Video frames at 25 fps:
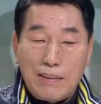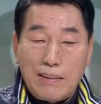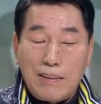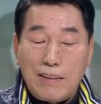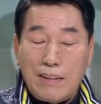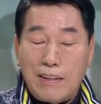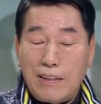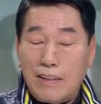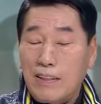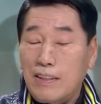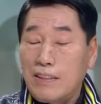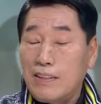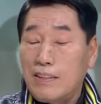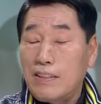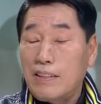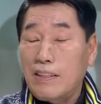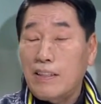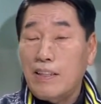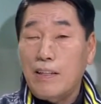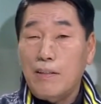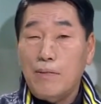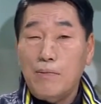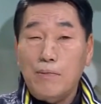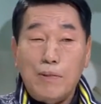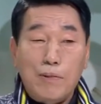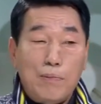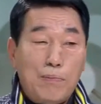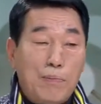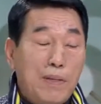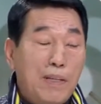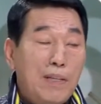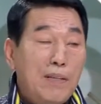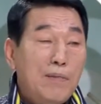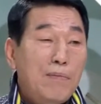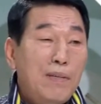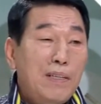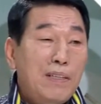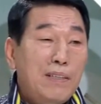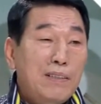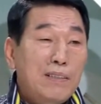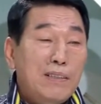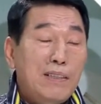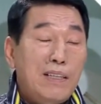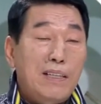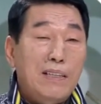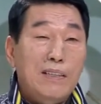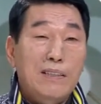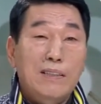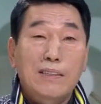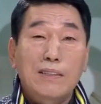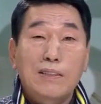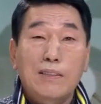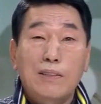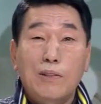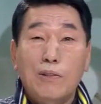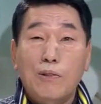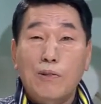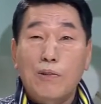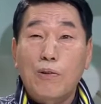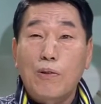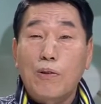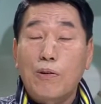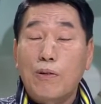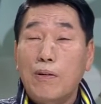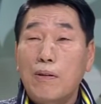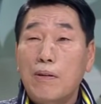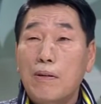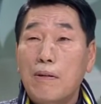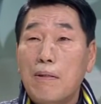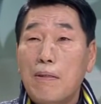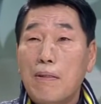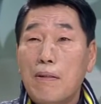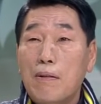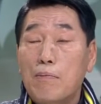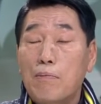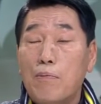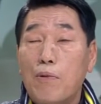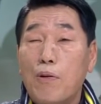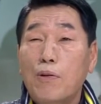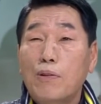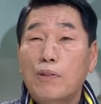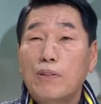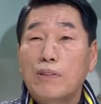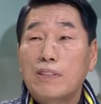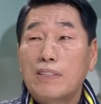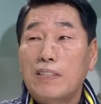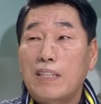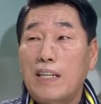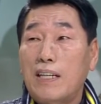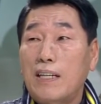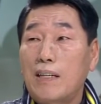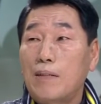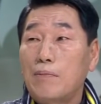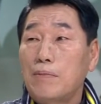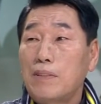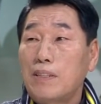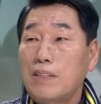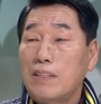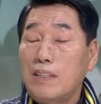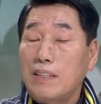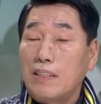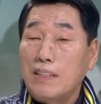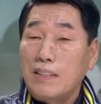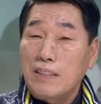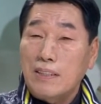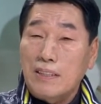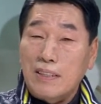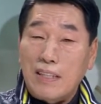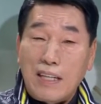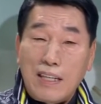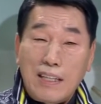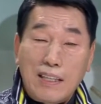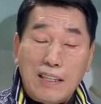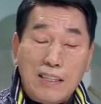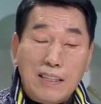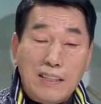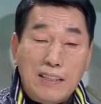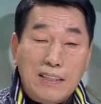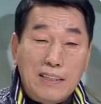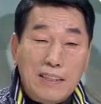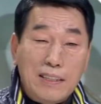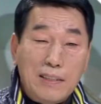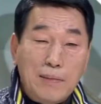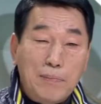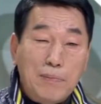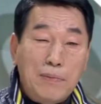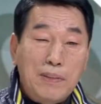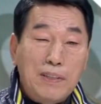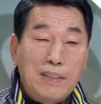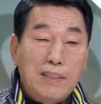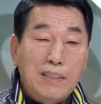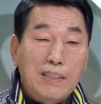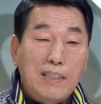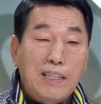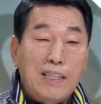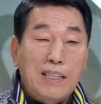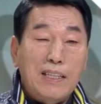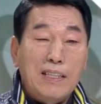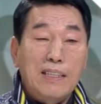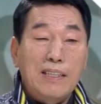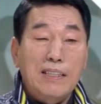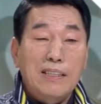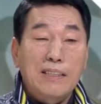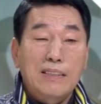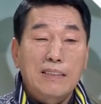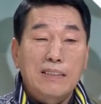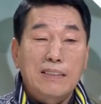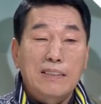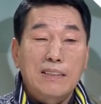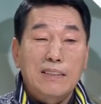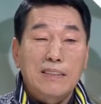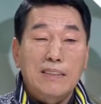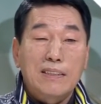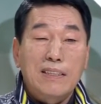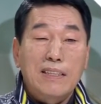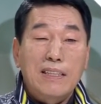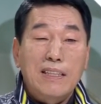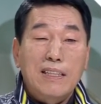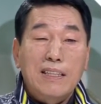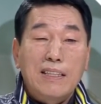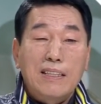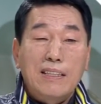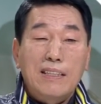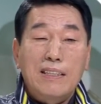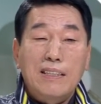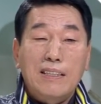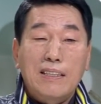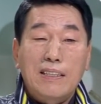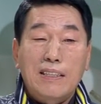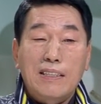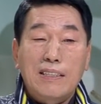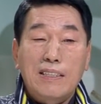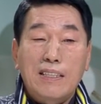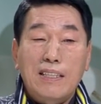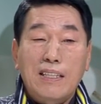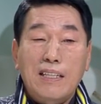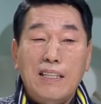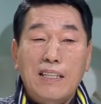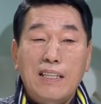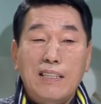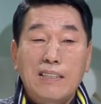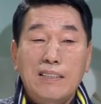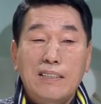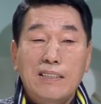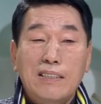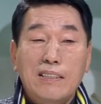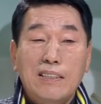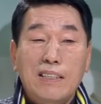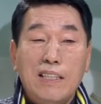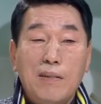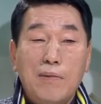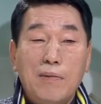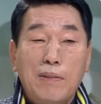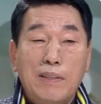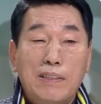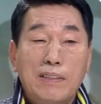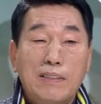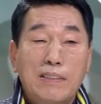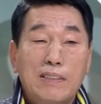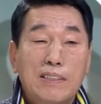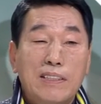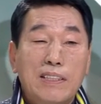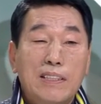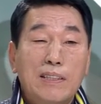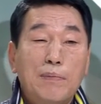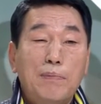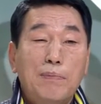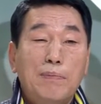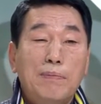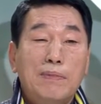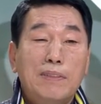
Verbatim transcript: 아니 제가 뭐 별말은 할 건 없고 모든 사람들이 살기 힘들다 이렇게 이렇게 생각하시는가마는 옆